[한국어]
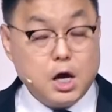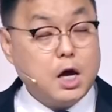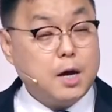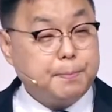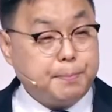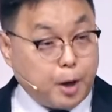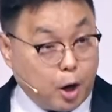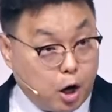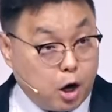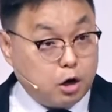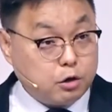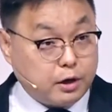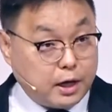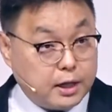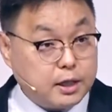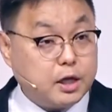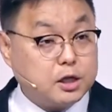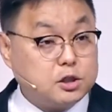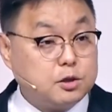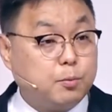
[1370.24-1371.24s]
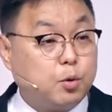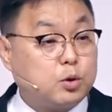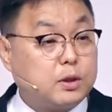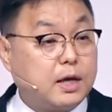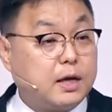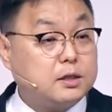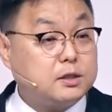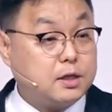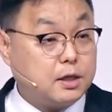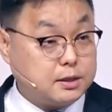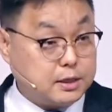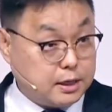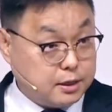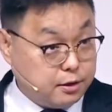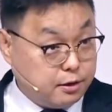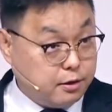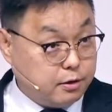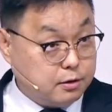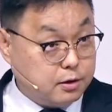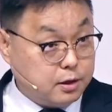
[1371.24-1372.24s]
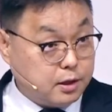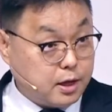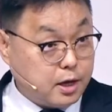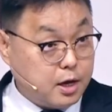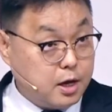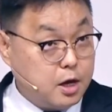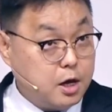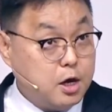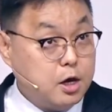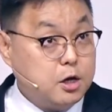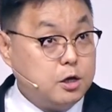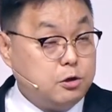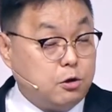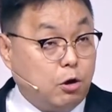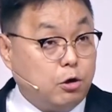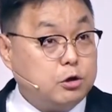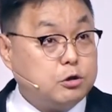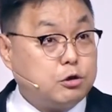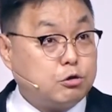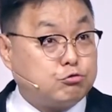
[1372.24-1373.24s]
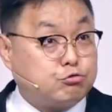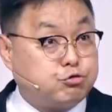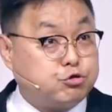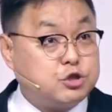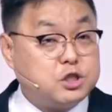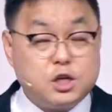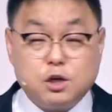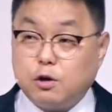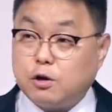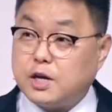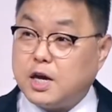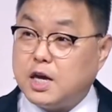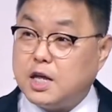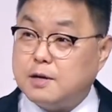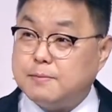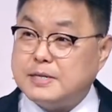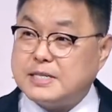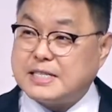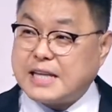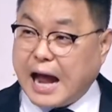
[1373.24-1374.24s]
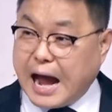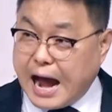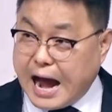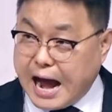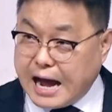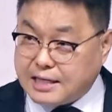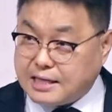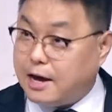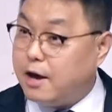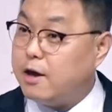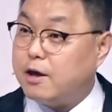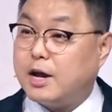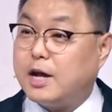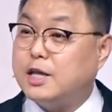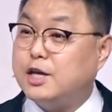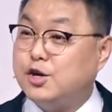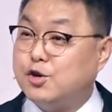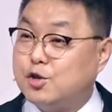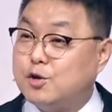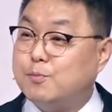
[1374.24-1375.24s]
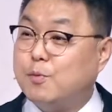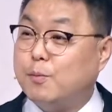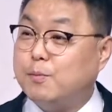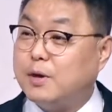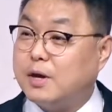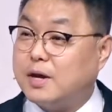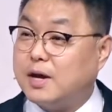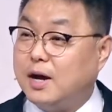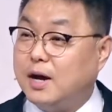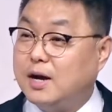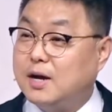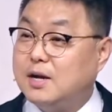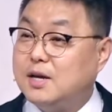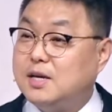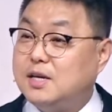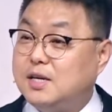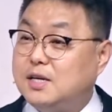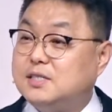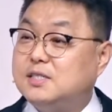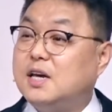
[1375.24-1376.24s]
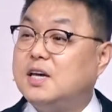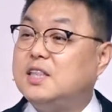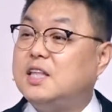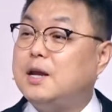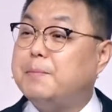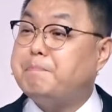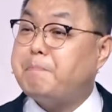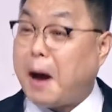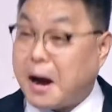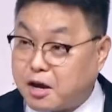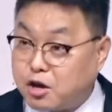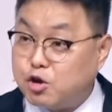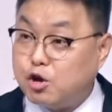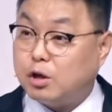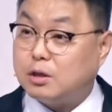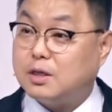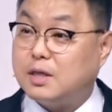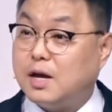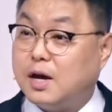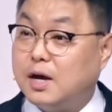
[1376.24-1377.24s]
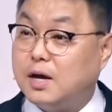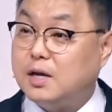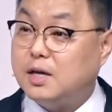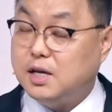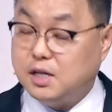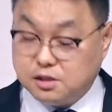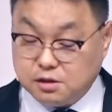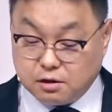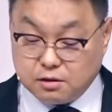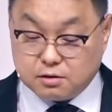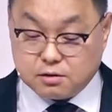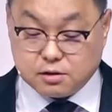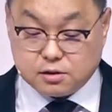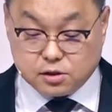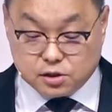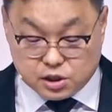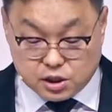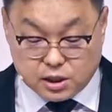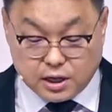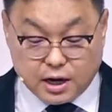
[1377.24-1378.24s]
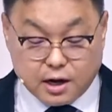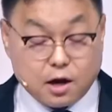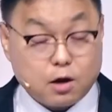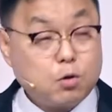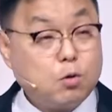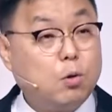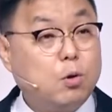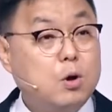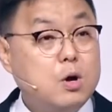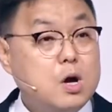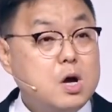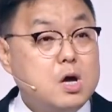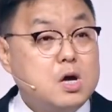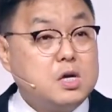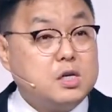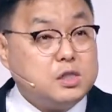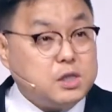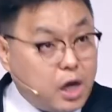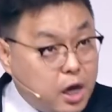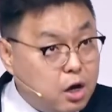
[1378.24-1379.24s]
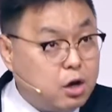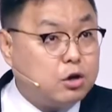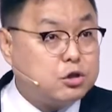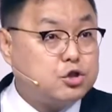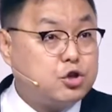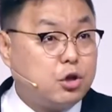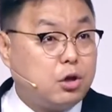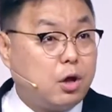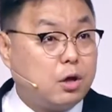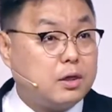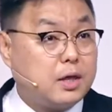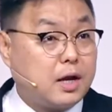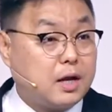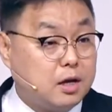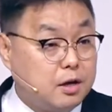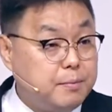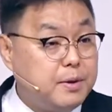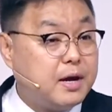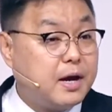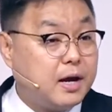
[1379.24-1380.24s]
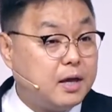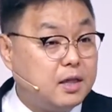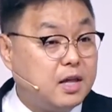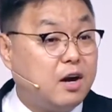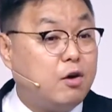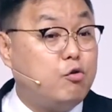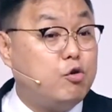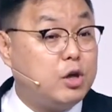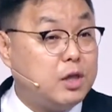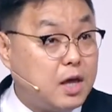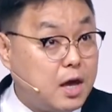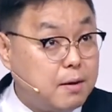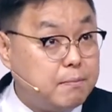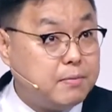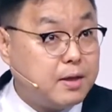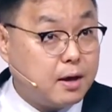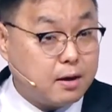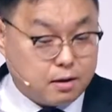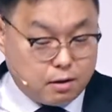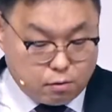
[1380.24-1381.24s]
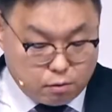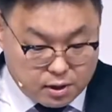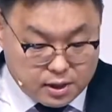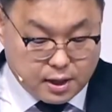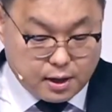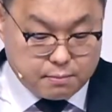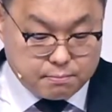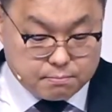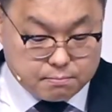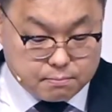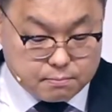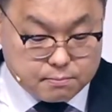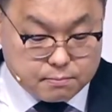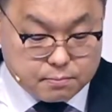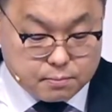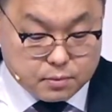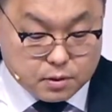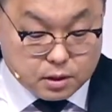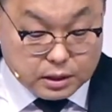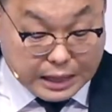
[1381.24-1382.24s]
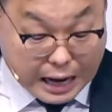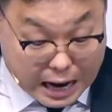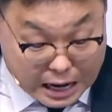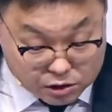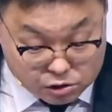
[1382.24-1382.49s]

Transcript: 변화되지 못한 제자들이었는데, 여기서 굳이 이렇게 이름을 다 나열한 이유는 뭡니까? 이제 이들이 바뀌었다. 이전 것은 지나갔고 새 것이 되었다는 의미가 있는 리네임 된 거예요. 리네임. 다